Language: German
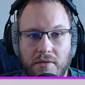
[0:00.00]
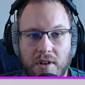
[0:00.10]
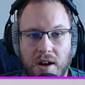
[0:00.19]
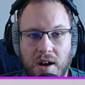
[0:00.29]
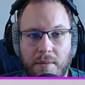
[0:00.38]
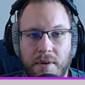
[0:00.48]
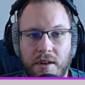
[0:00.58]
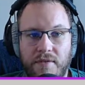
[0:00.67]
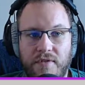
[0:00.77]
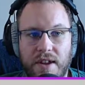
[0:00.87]
Wir haben
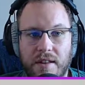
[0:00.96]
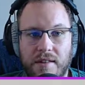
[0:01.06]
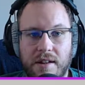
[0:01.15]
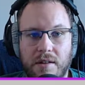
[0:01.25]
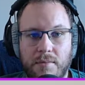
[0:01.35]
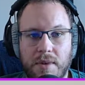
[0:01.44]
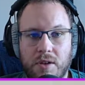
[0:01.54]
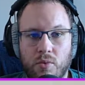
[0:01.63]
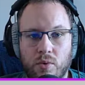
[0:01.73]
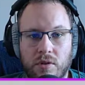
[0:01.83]
14
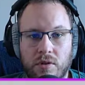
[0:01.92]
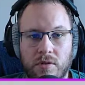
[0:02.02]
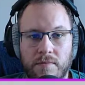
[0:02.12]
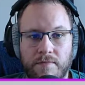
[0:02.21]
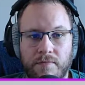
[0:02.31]
Minuten.